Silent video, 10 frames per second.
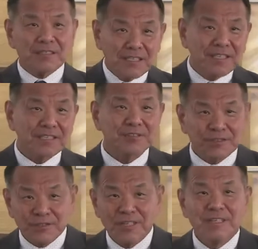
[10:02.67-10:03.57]
第一个就
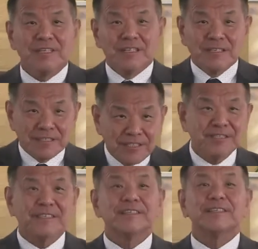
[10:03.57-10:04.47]
是李希
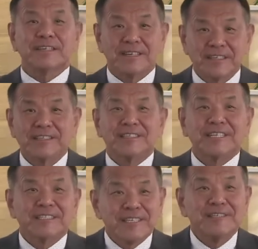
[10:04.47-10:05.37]
杰的这个这
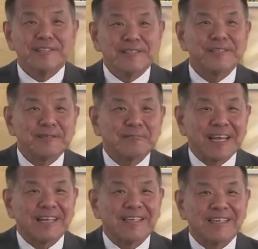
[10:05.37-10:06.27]
个先知是怎么
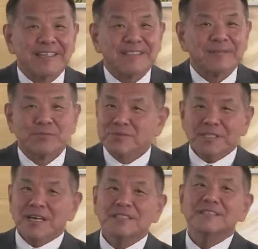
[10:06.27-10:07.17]
来的哈？不是
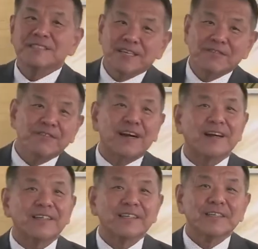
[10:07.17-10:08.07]
他自己想
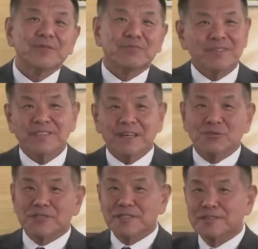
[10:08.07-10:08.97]
法，不是他
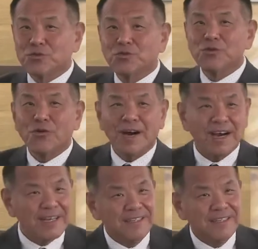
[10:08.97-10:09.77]
有政治规划，